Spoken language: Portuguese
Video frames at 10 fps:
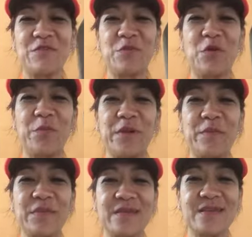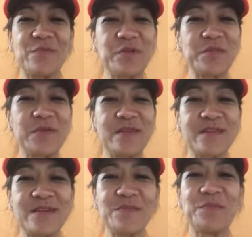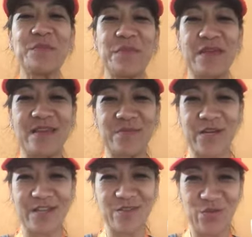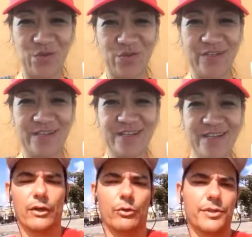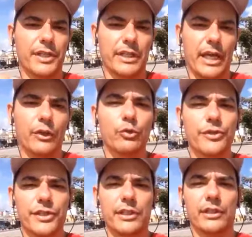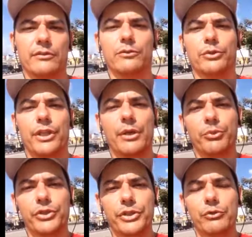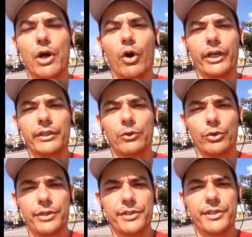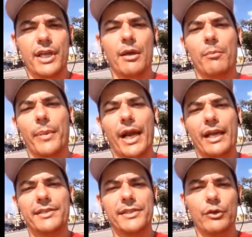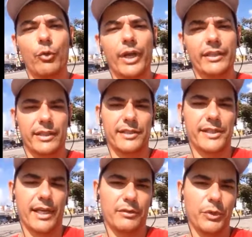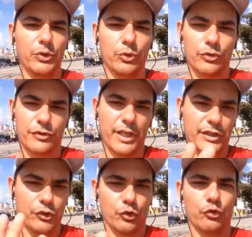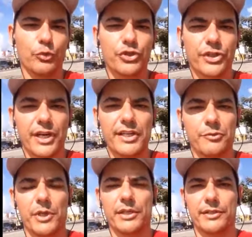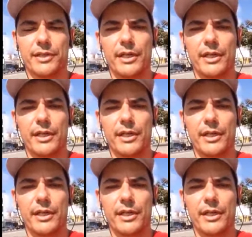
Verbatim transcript: Vou para minha primeira meia maratona. Consegui reduzir o tempo de 1 hora e 2 para 57 minutos nesses últimos três meses.